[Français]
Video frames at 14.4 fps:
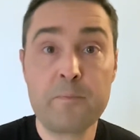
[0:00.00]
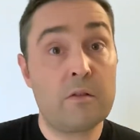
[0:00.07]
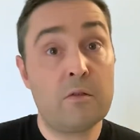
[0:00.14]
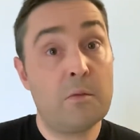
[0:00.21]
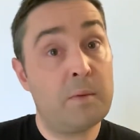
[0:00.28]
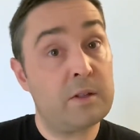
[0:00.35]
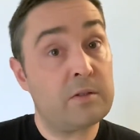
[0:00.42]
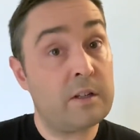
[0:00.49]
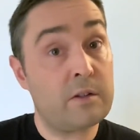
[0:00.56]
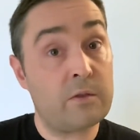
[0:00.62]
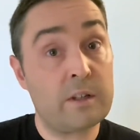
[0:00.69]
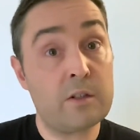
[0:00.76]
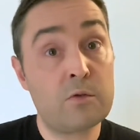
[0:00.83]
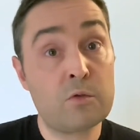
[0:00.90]
Le personnage
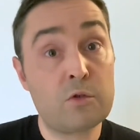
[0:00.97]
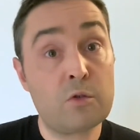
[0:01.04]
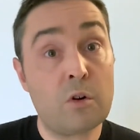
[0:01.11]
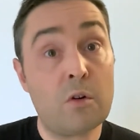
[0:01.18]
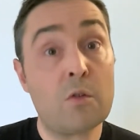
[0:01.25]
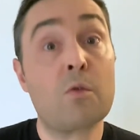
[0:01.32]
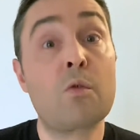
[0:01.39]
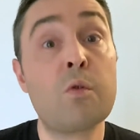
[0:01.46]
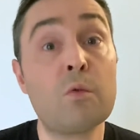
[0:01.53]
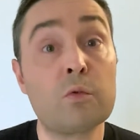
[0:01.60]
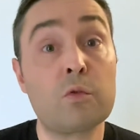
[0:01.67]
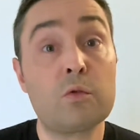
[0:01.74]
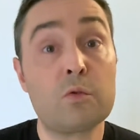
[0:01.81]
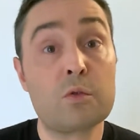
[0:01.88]
en question se rend
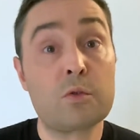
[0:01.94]
compte de